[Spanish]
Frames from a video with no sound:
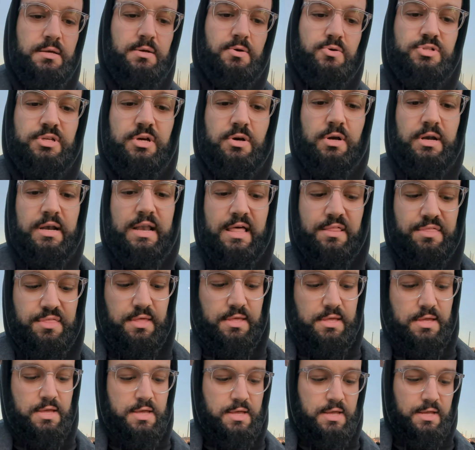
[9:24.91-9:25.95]
Os dejo el enlace
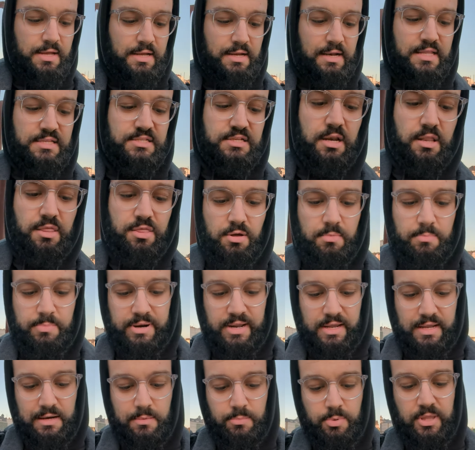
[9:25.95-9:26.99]
en la descripción
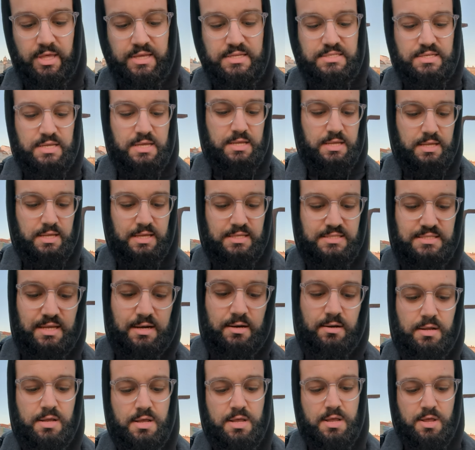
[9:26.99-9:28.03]
para que le podáis echar